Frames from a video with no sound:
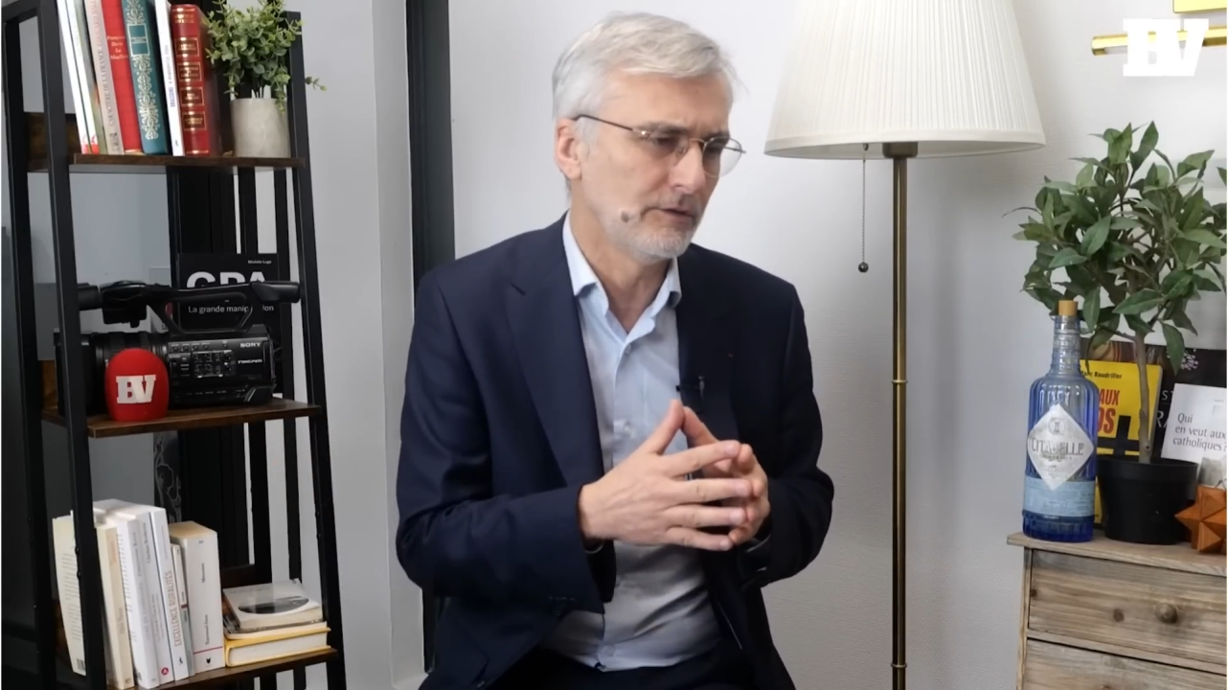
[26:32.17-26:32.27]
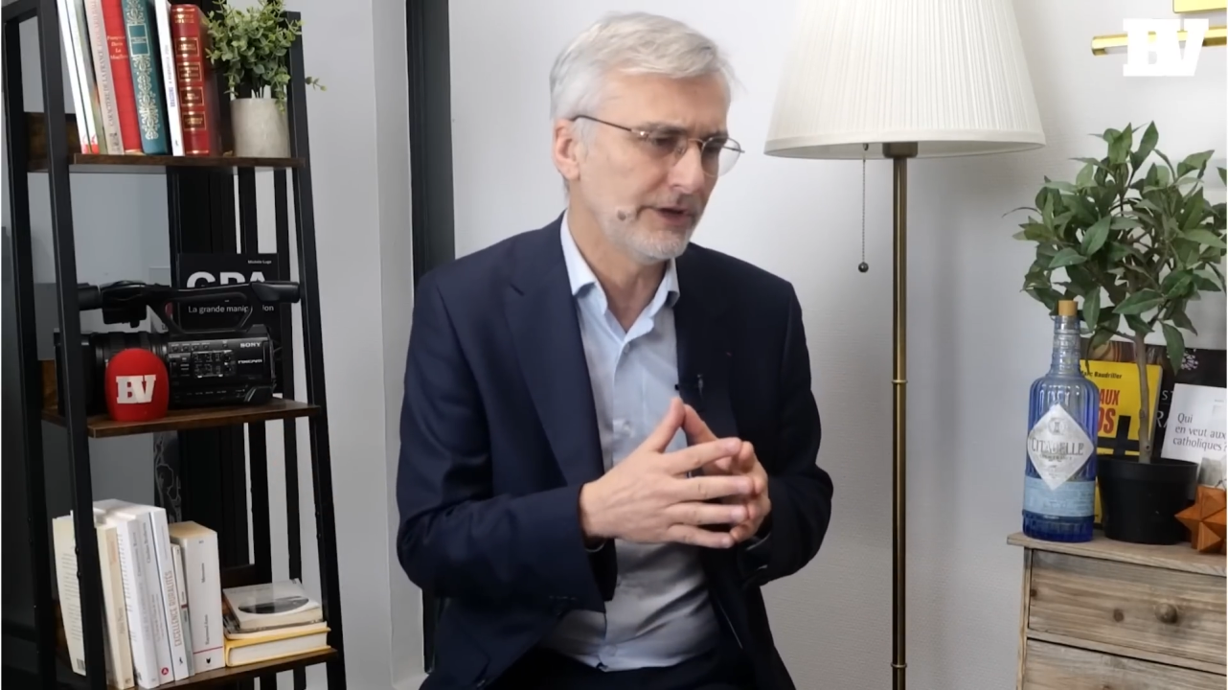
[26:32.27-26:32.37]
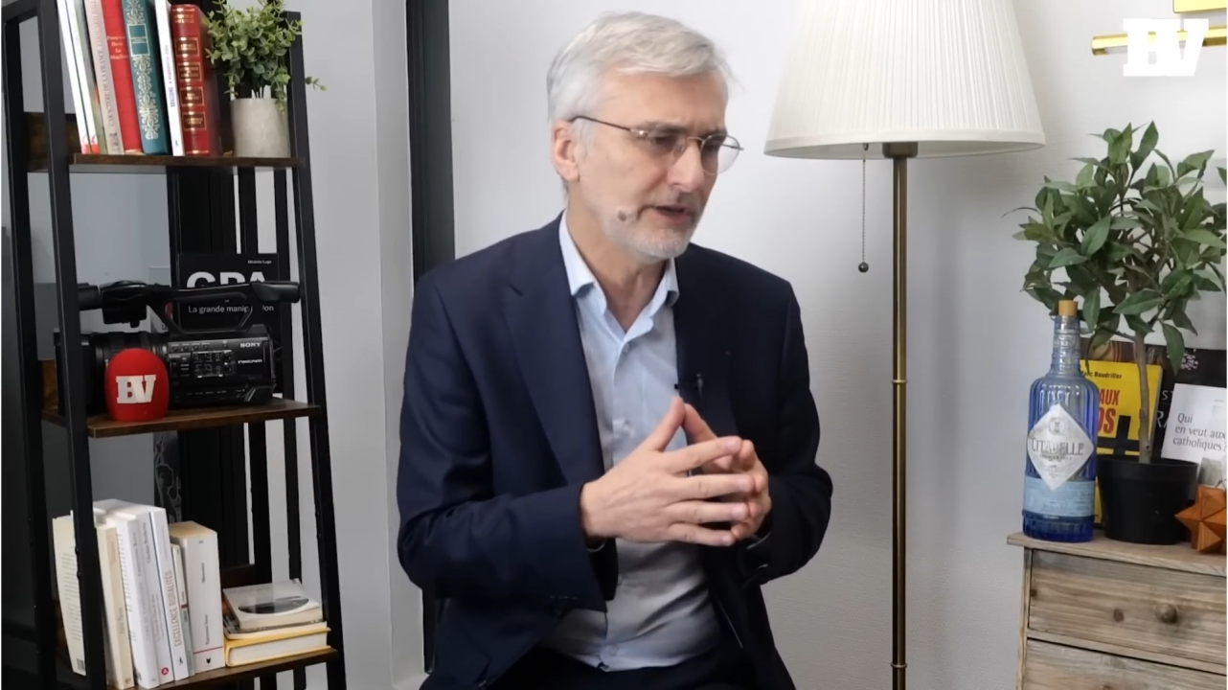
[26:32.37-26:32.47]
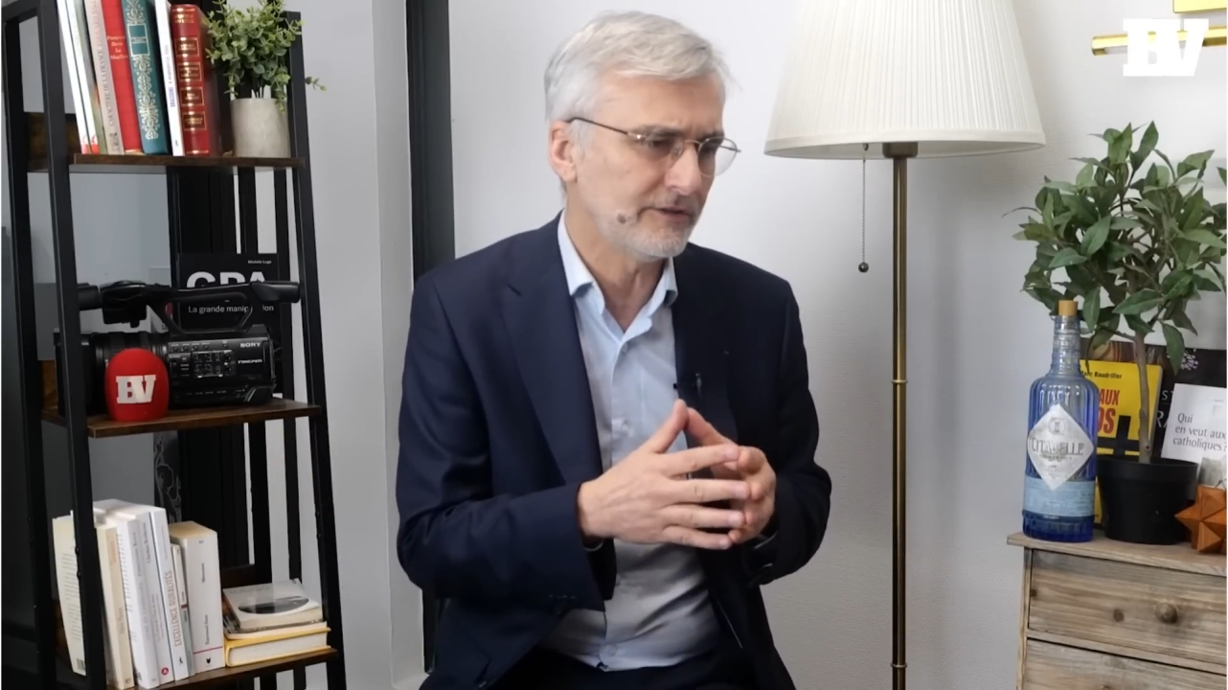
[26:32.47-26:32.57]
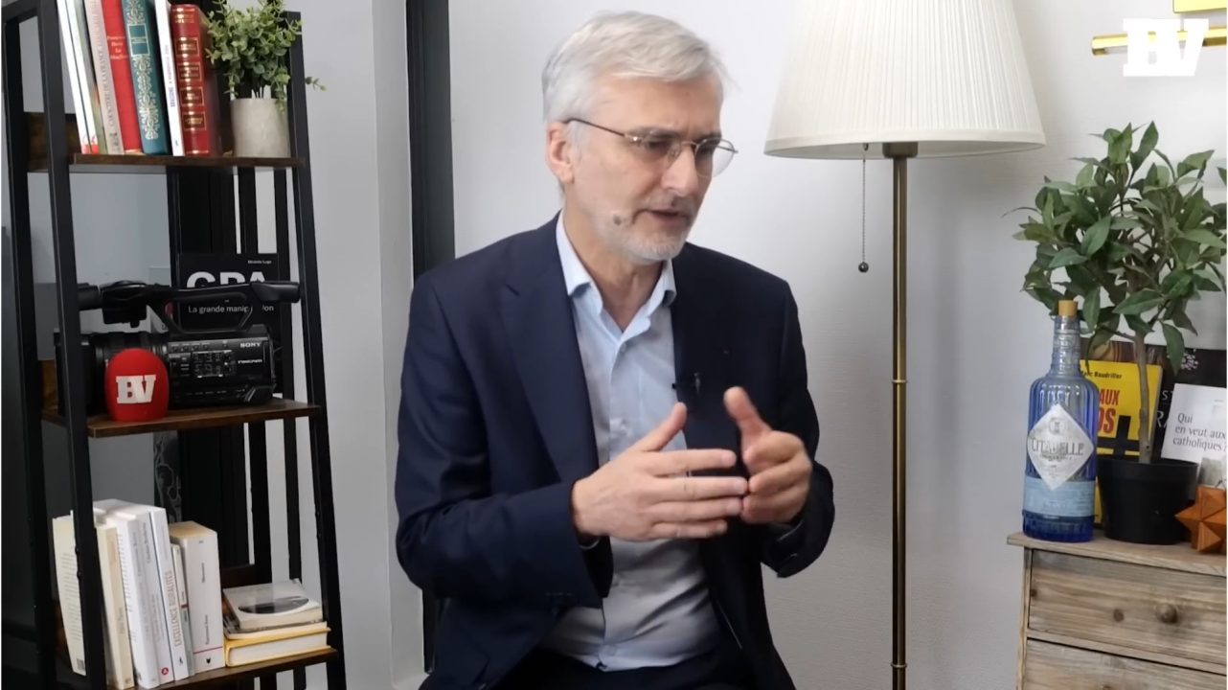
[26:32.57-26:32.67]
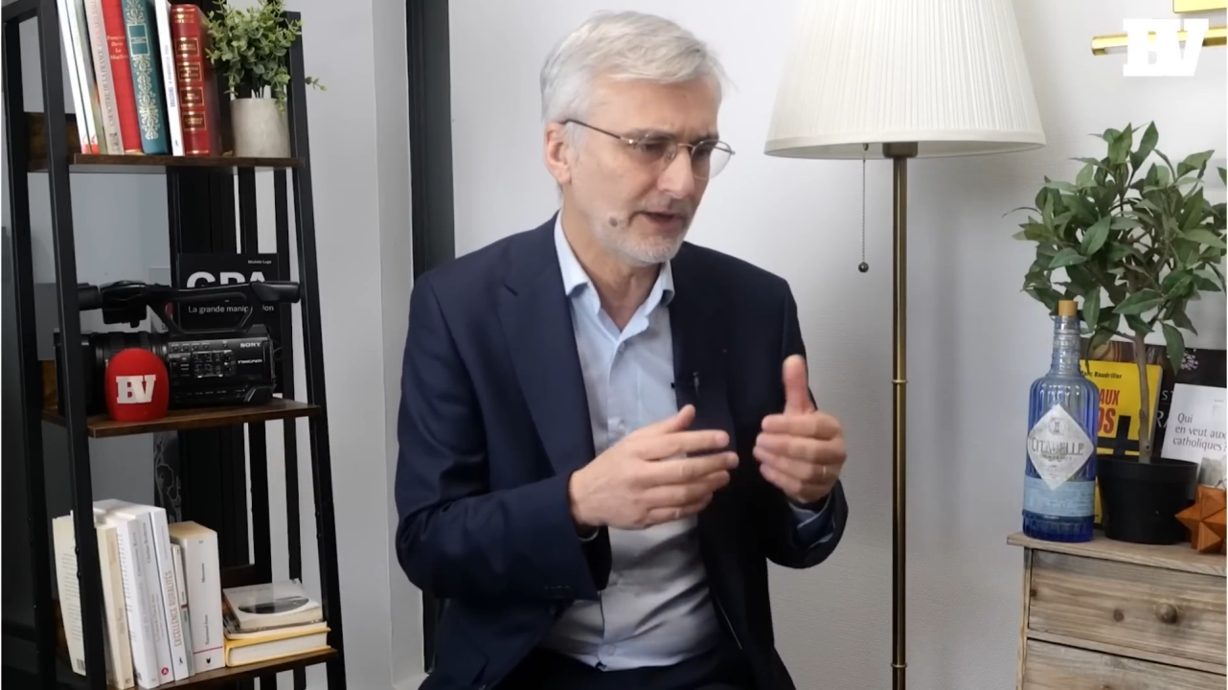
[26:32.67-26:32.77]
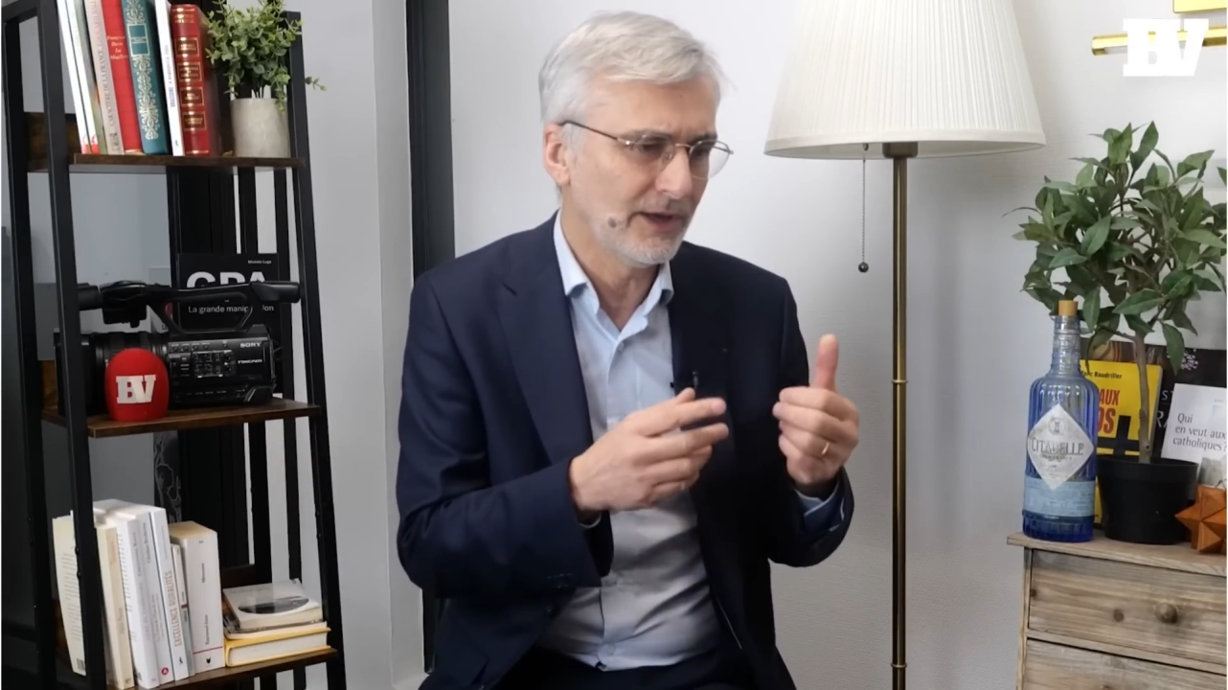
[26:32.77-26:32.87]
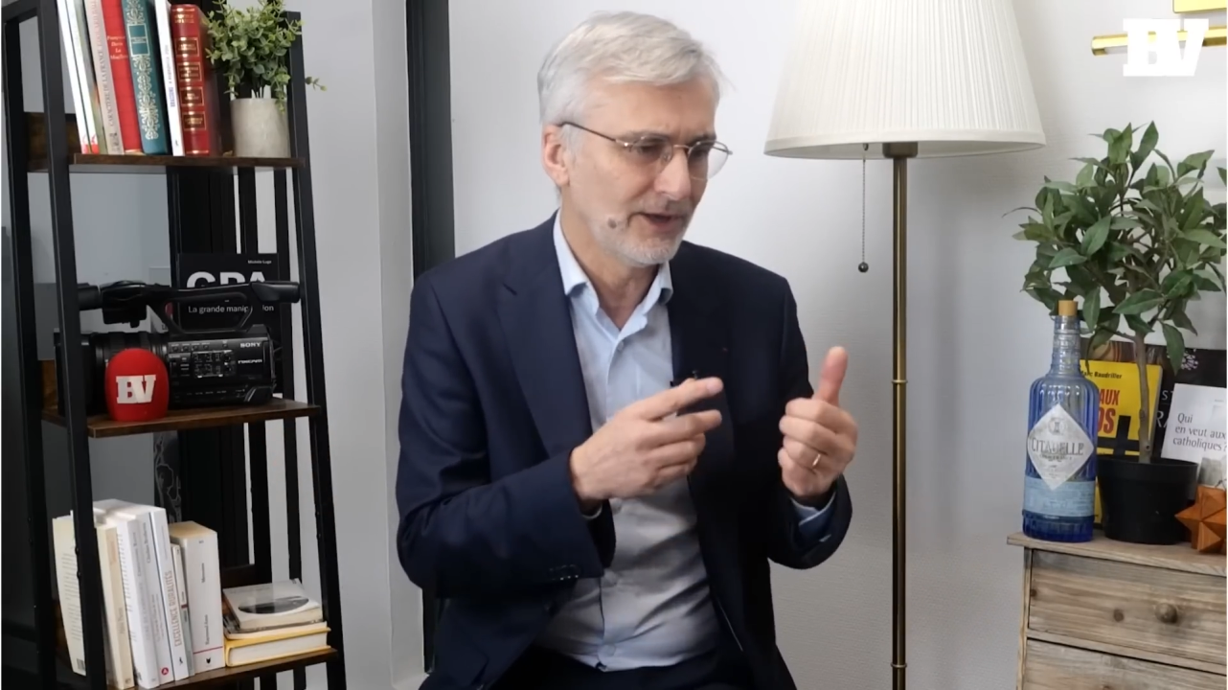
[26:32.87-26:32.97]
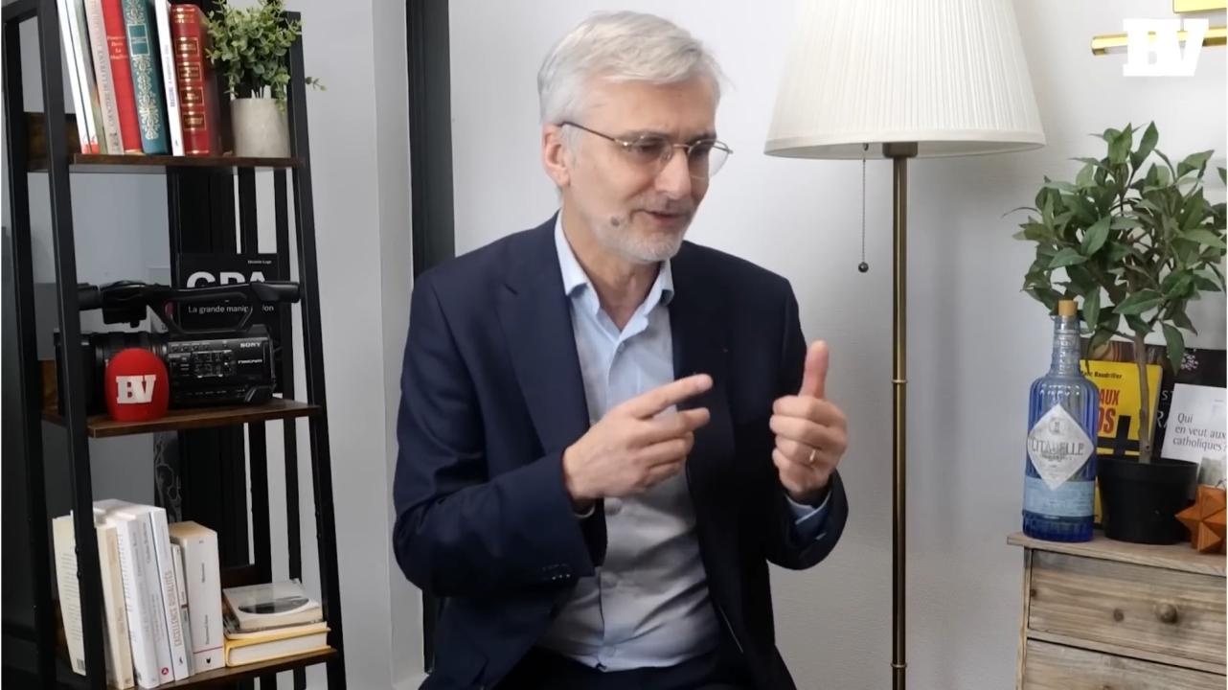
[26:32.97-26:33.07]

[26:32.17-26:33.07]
voyez, c'est,